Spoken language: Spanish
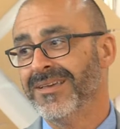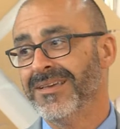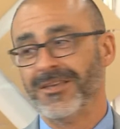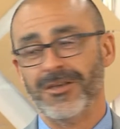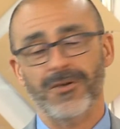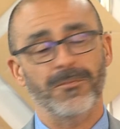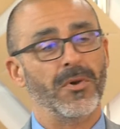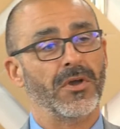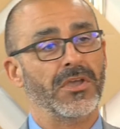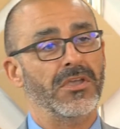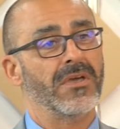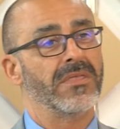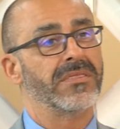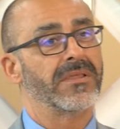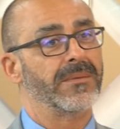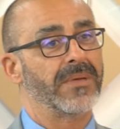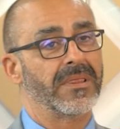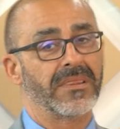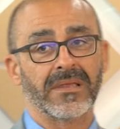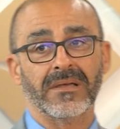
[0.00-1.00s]
en un
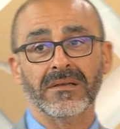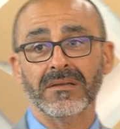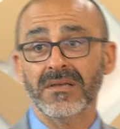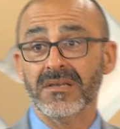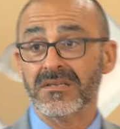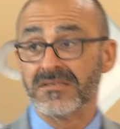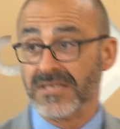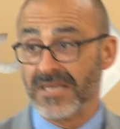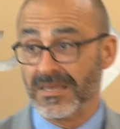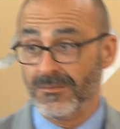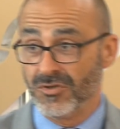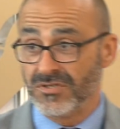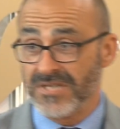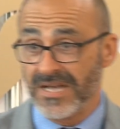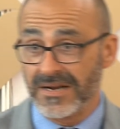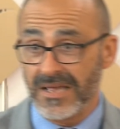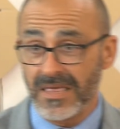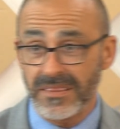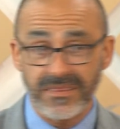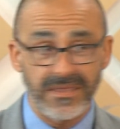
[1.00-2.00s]
discurso ofrecido por el
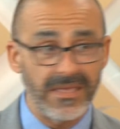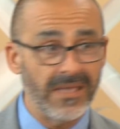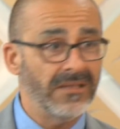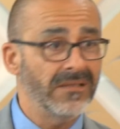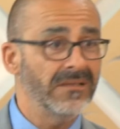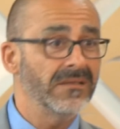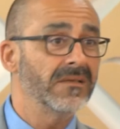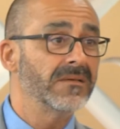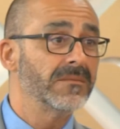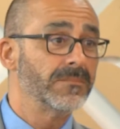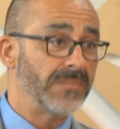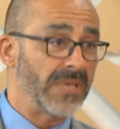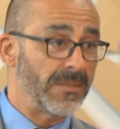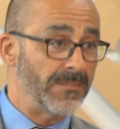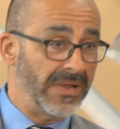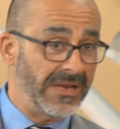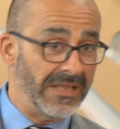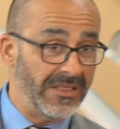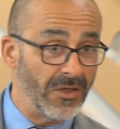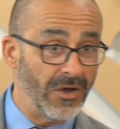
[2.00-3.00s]
alcalde del municipio,
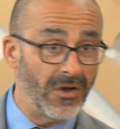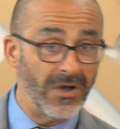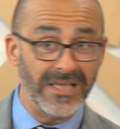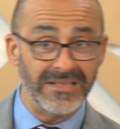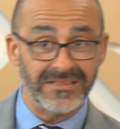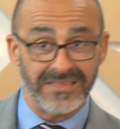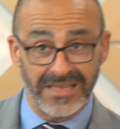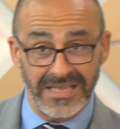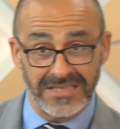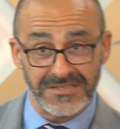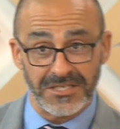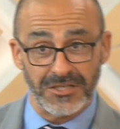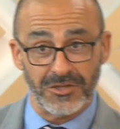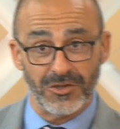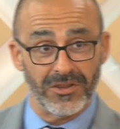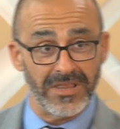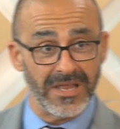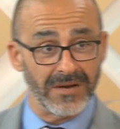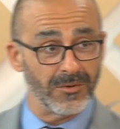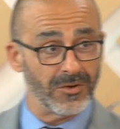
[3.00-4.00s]
Salustiano Ureña,
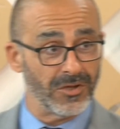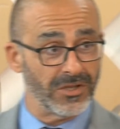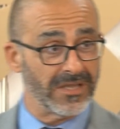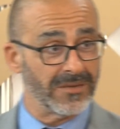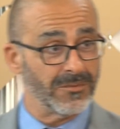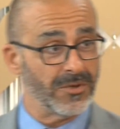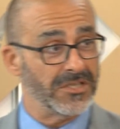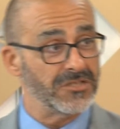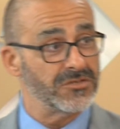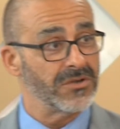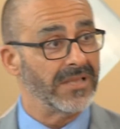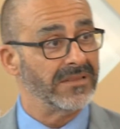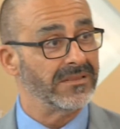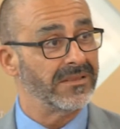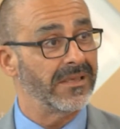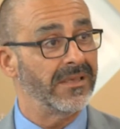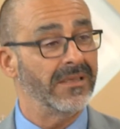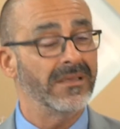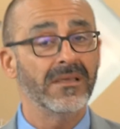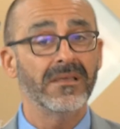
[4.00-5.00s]
y el concejal de
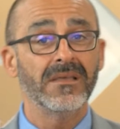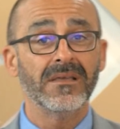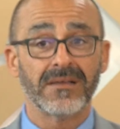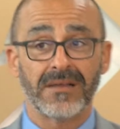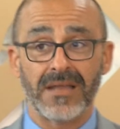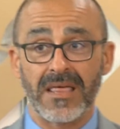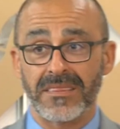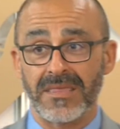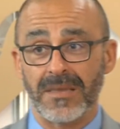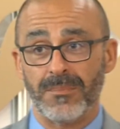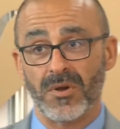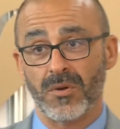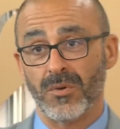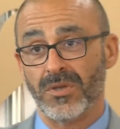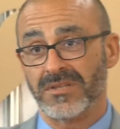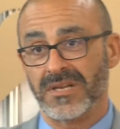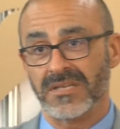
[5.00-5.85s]
turismo, Juan Manuel Ucaña